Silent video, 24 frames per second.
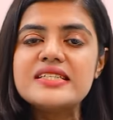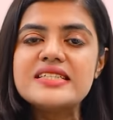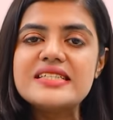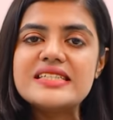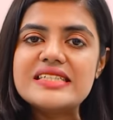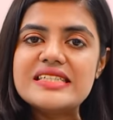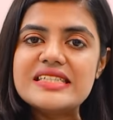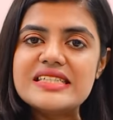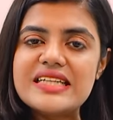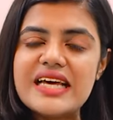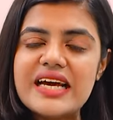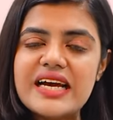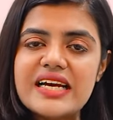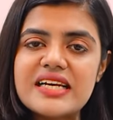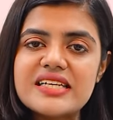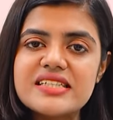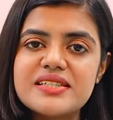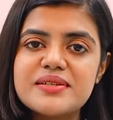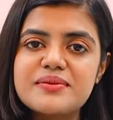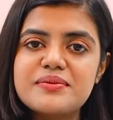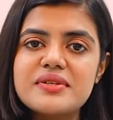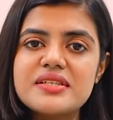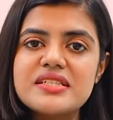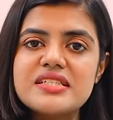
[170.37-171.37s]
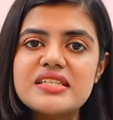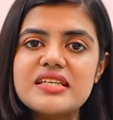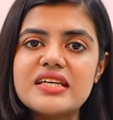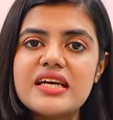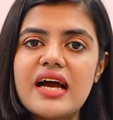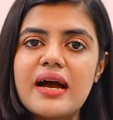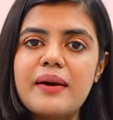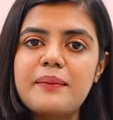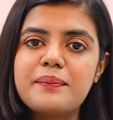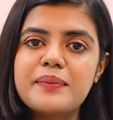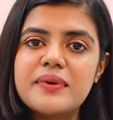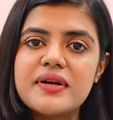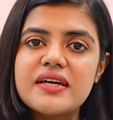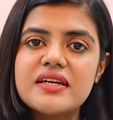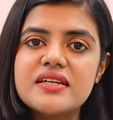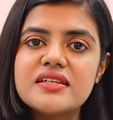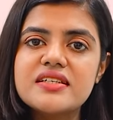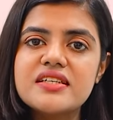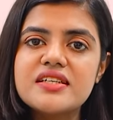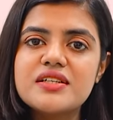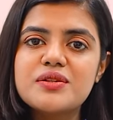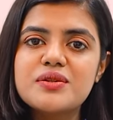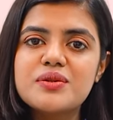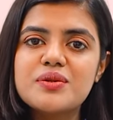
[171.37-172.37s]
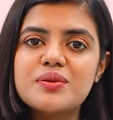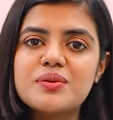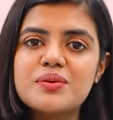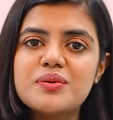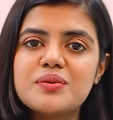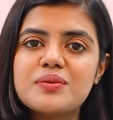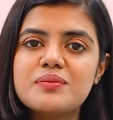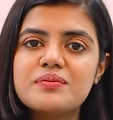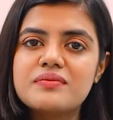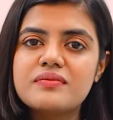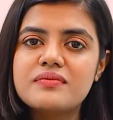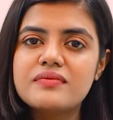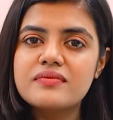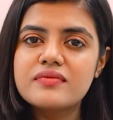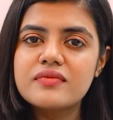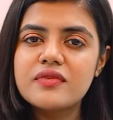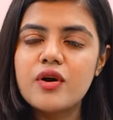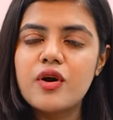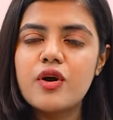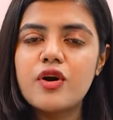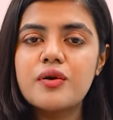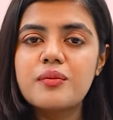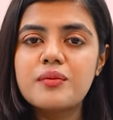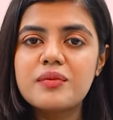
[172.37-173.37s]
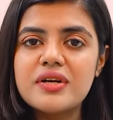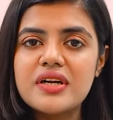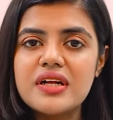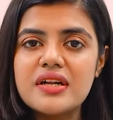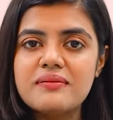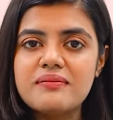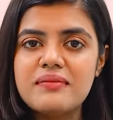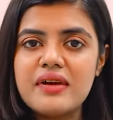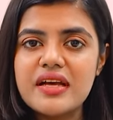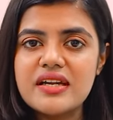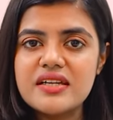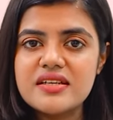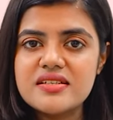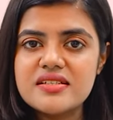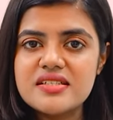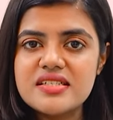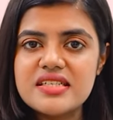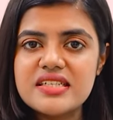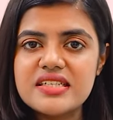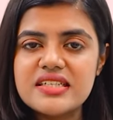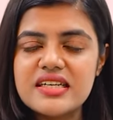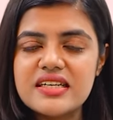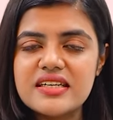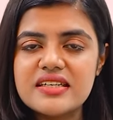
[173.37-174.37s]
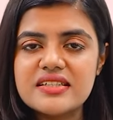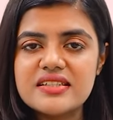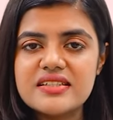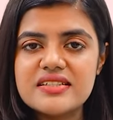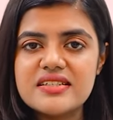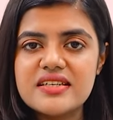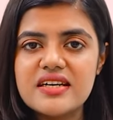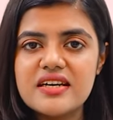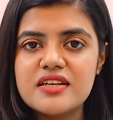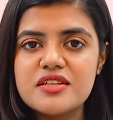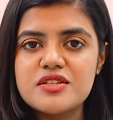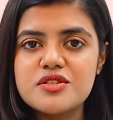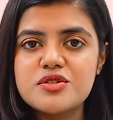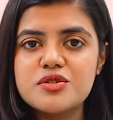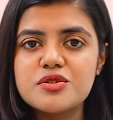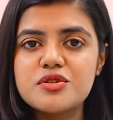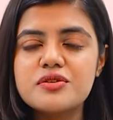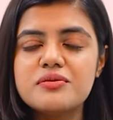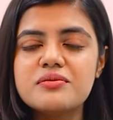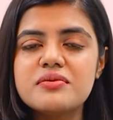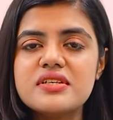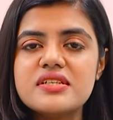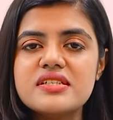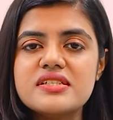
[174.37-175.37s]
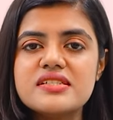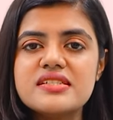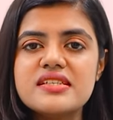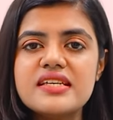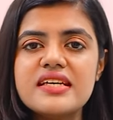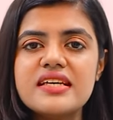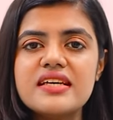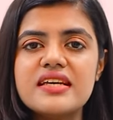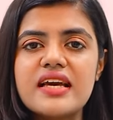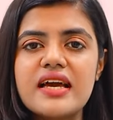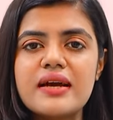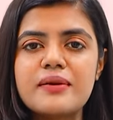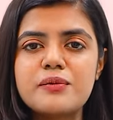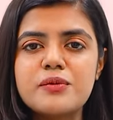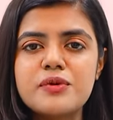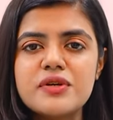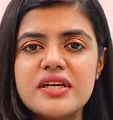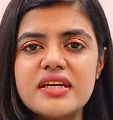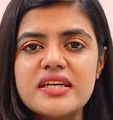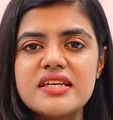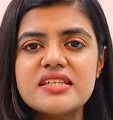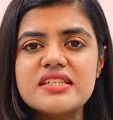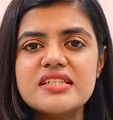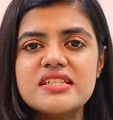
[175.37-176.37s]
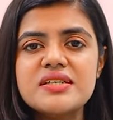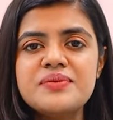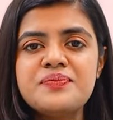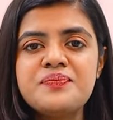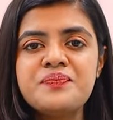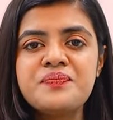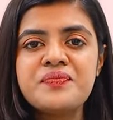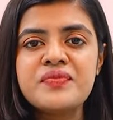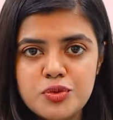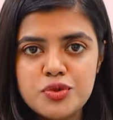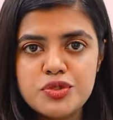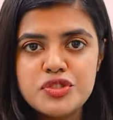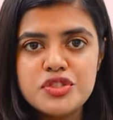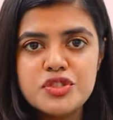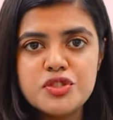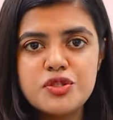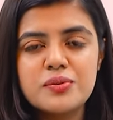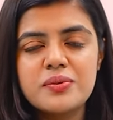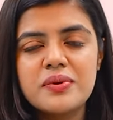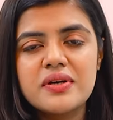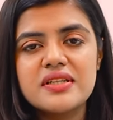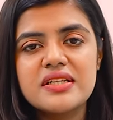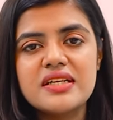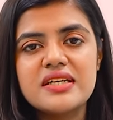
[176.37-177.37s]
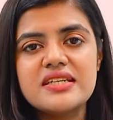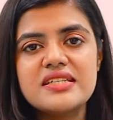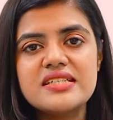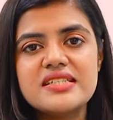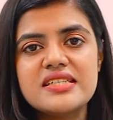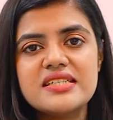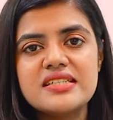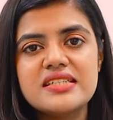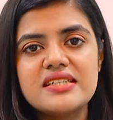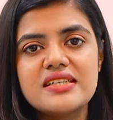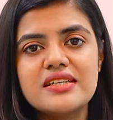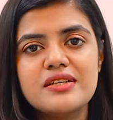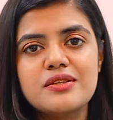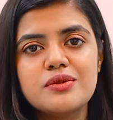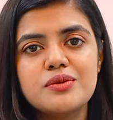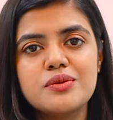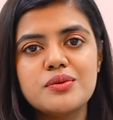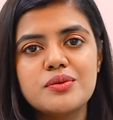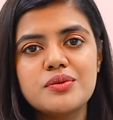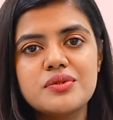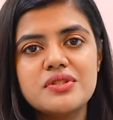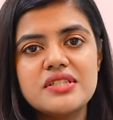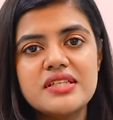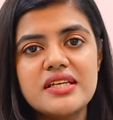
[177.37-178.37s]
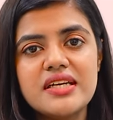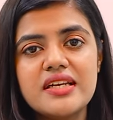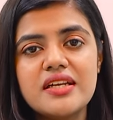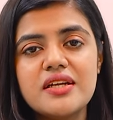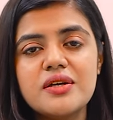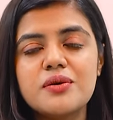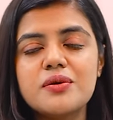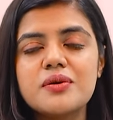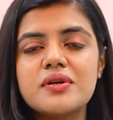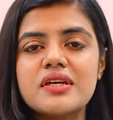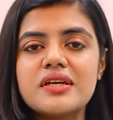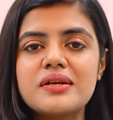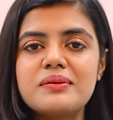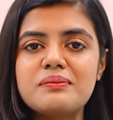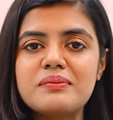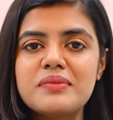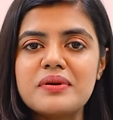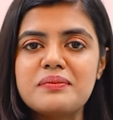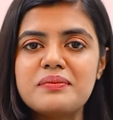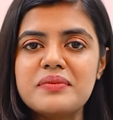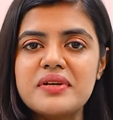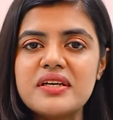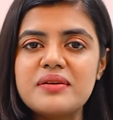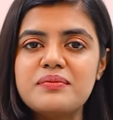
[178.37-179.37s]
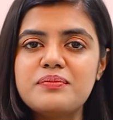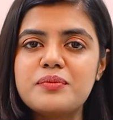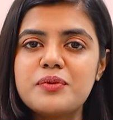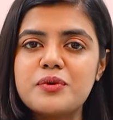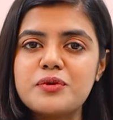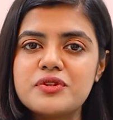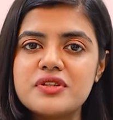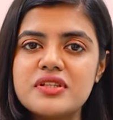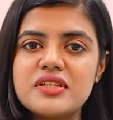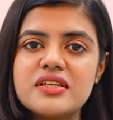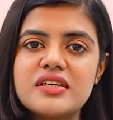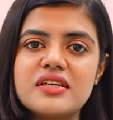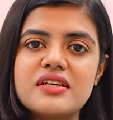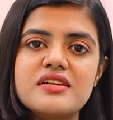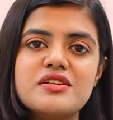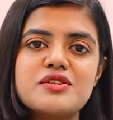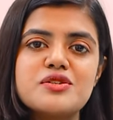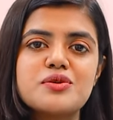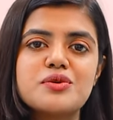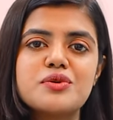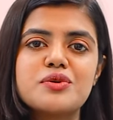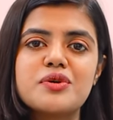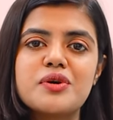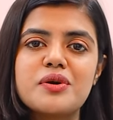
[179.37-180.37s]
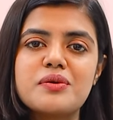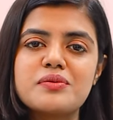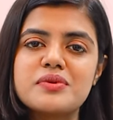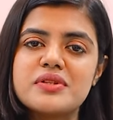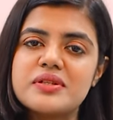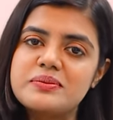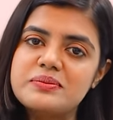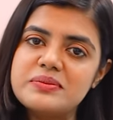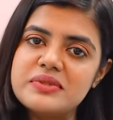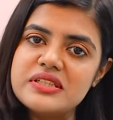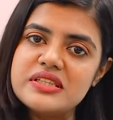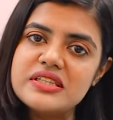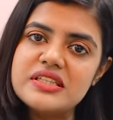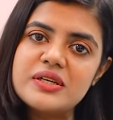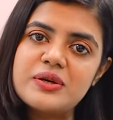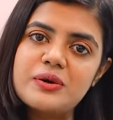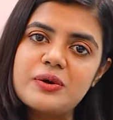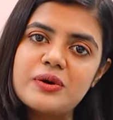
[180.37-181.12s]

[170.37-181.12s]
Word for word: যেটি দেখা যাবে যে আপনার কিন্তু হরমোনাল ব্যালেন্স ঠিক রাখতে সাহায্য করবে জিঙ্ক এমন একটি পুষ্টি উপাদান যেটি কিন্তু ছেলে হোক কিংবা মেয়ে প্রত্যেকেরই যৌন ক্ষমতা বৃদ্ধি